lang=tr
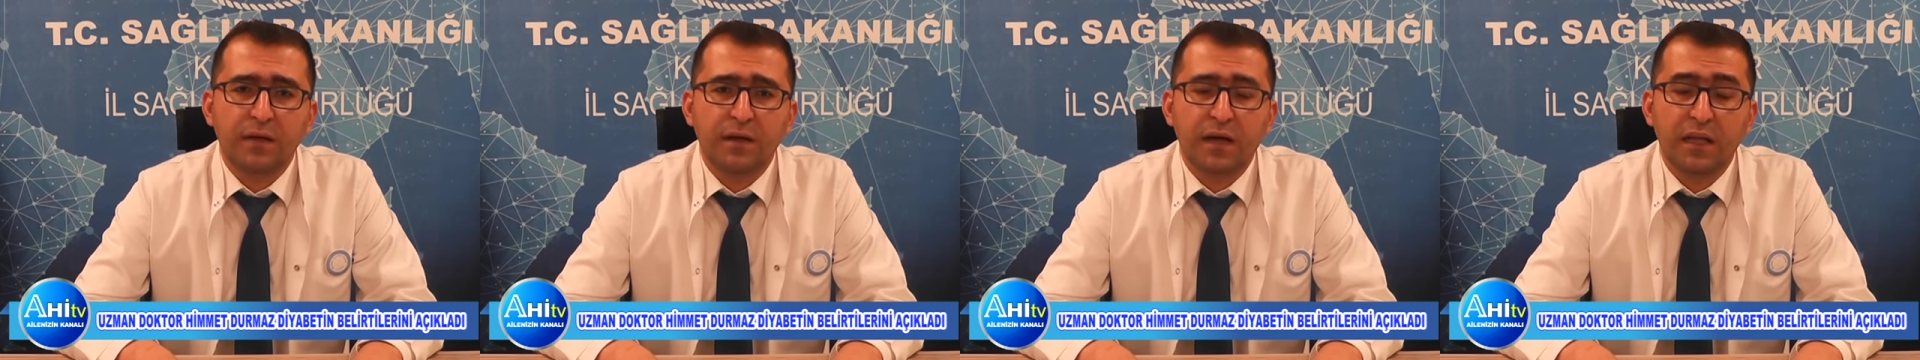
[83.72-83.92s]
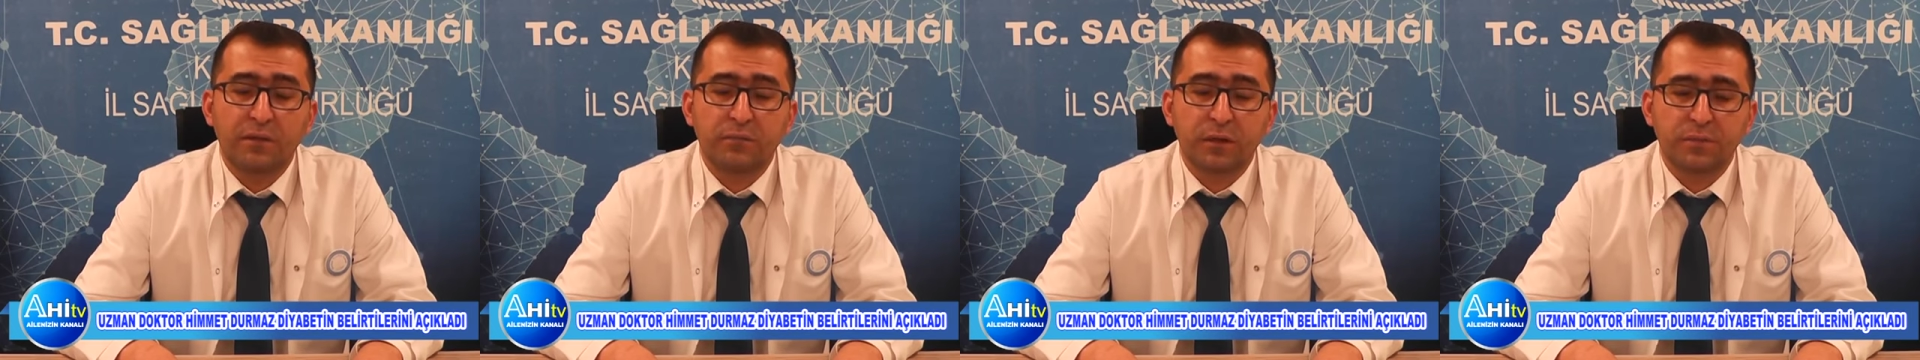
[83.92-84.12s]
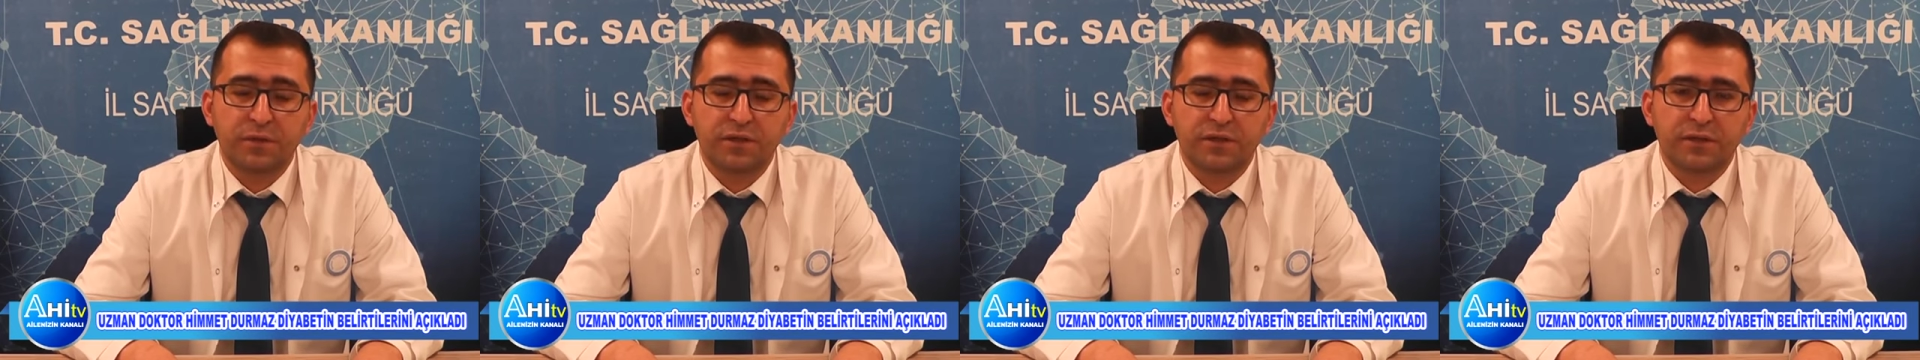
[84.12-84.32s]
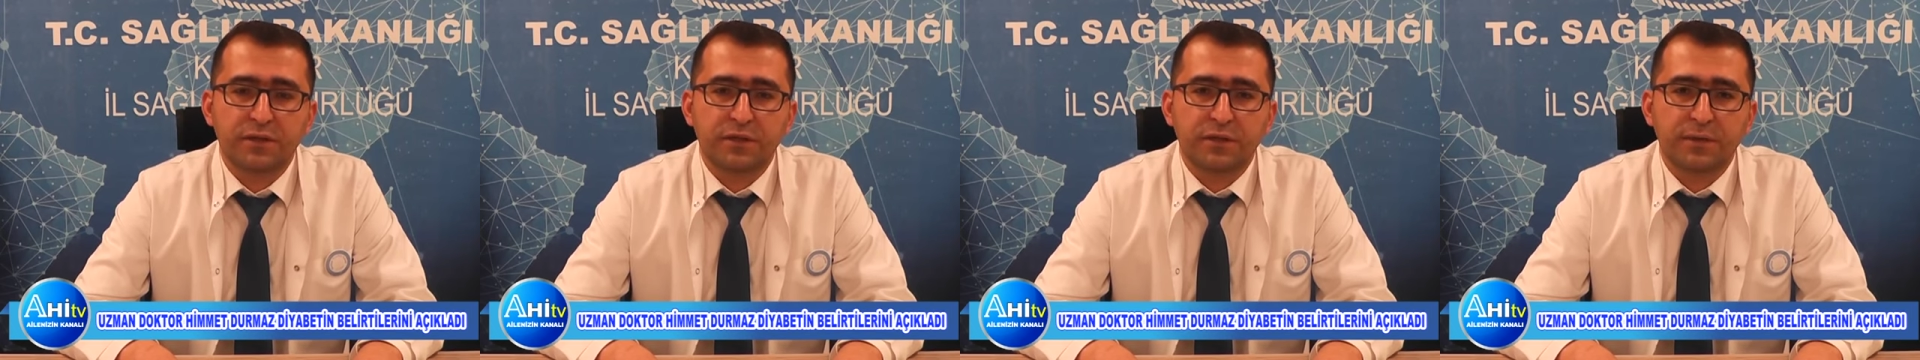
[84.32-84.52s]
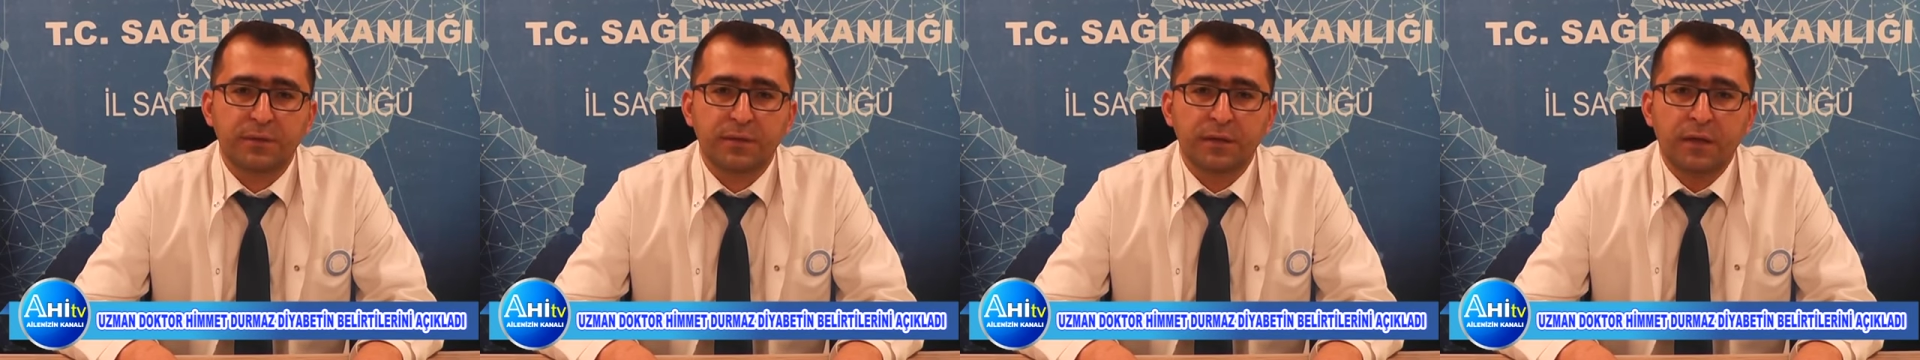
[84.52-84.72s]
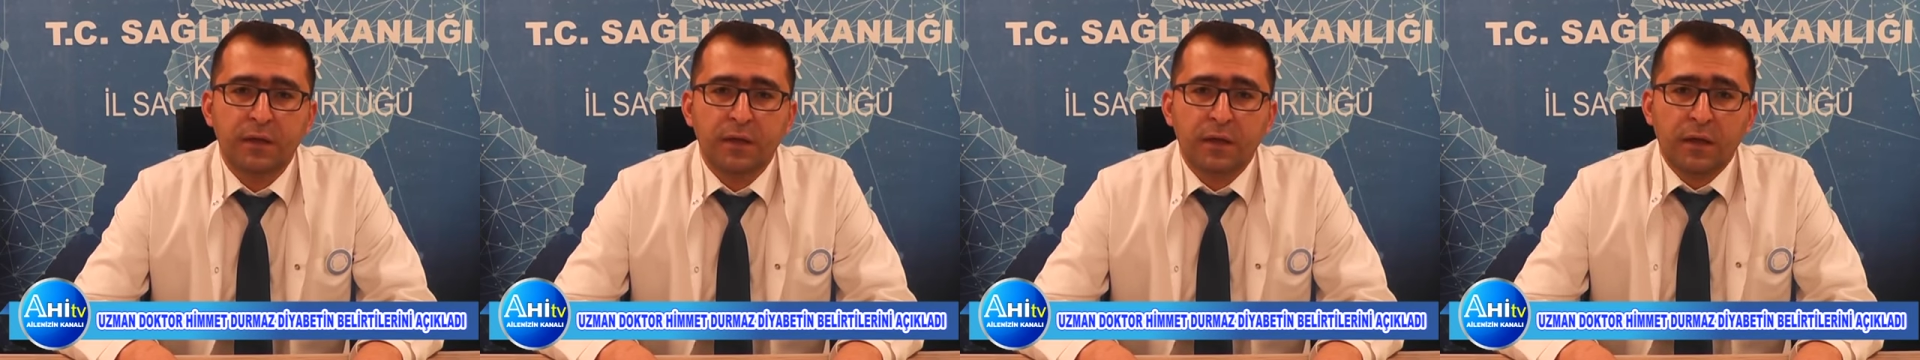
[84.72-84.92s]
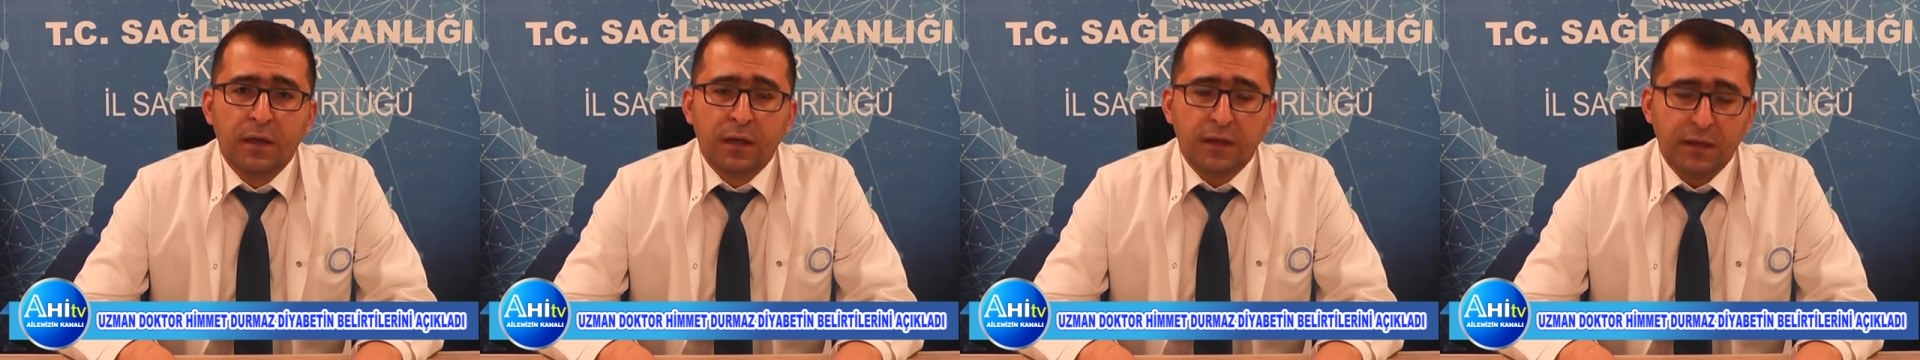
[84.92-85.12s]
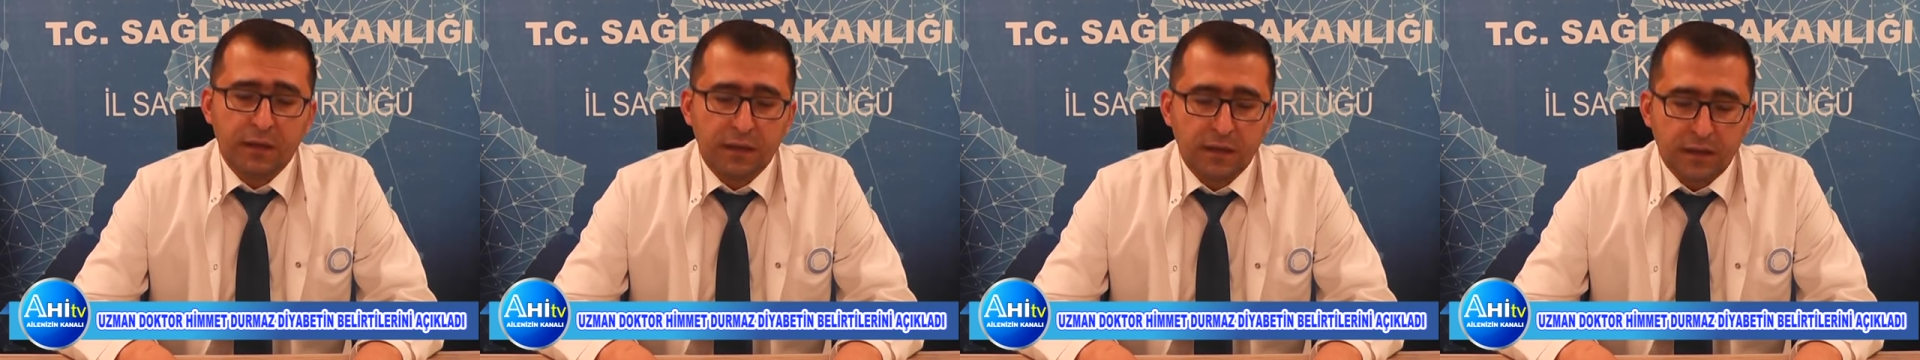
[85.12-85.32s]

almamıştır. Ee,